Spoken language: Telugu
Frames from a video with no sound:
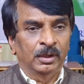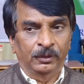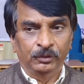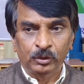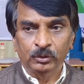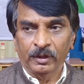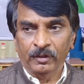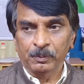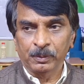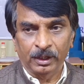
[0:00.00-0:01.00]
అందరూ
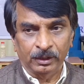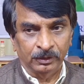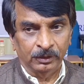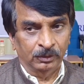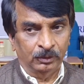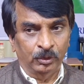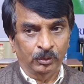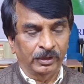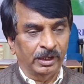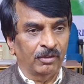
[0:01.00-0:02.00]
దాదాపుగా రెండు
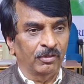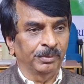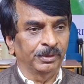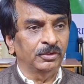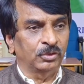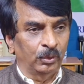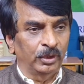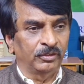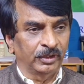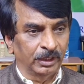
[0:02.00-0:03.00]
వందల యాభై మంది
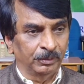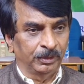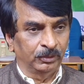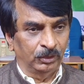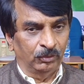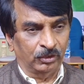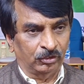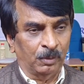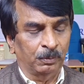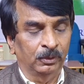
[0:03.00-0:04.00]
స్టూడెంట్స్ ఇక్కడ మీకు ఈ
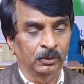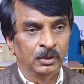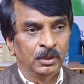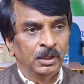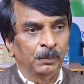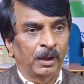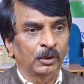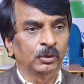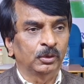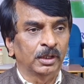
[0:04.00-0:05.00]
వర్క్షాప్లో
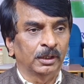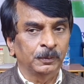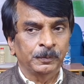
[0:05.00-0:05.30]
పాల్గొంటున్నారు